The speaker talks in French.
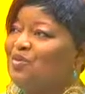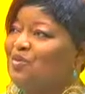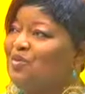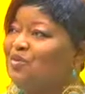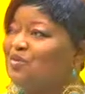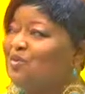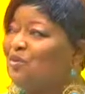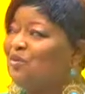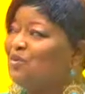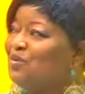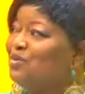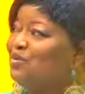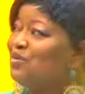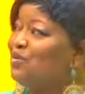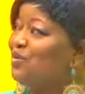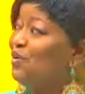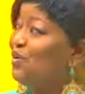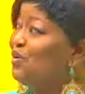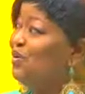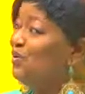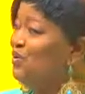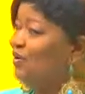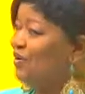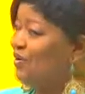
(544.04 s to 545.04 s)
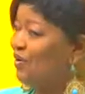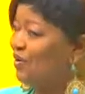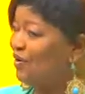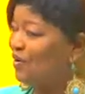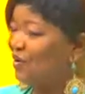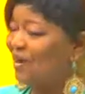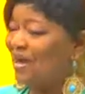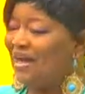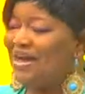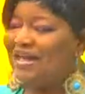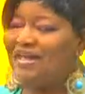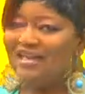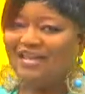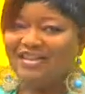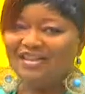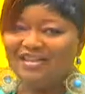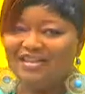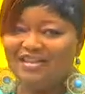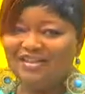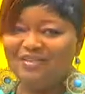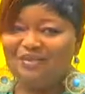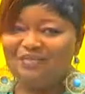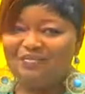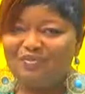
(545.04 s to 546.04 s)
de plus en plus. Hein. Rural. Oui.
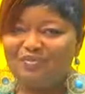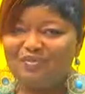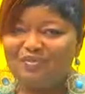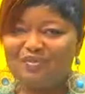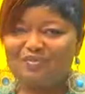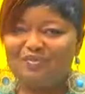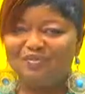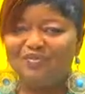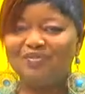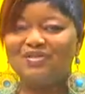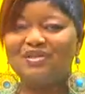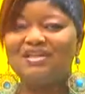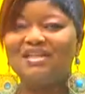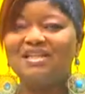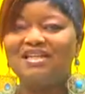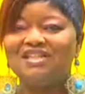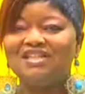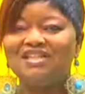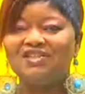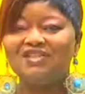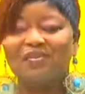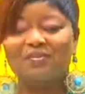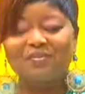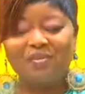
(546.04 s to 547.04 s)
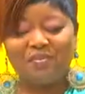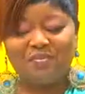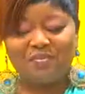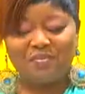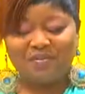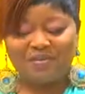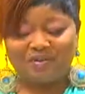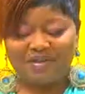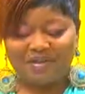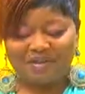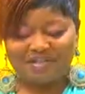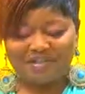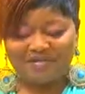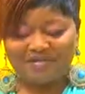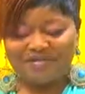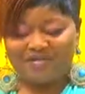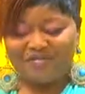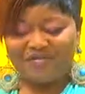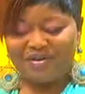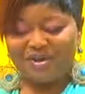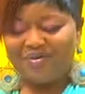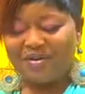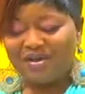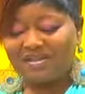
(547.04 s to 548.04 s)
De plus en plus légion, mais bon, qu'est-ce que
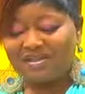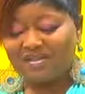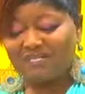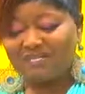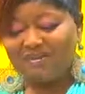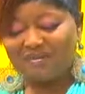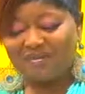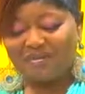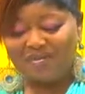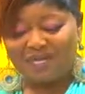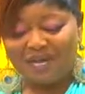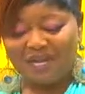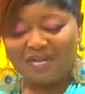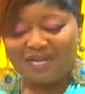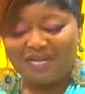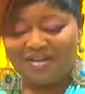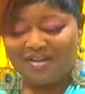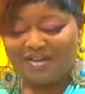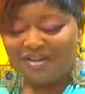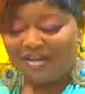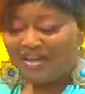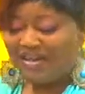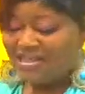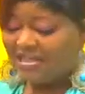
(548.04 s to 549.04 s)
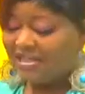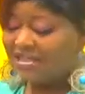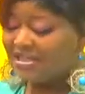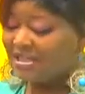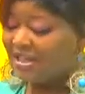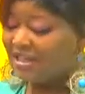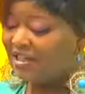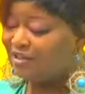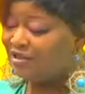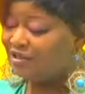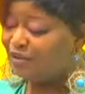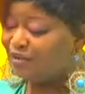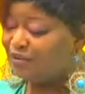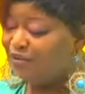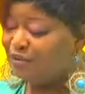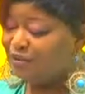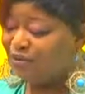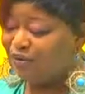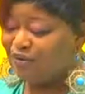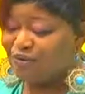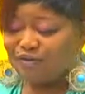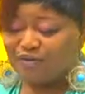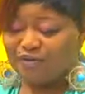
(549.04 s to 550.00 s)
vous voulez Merci beaucoup, Michael. Je vous Ce sera tout pour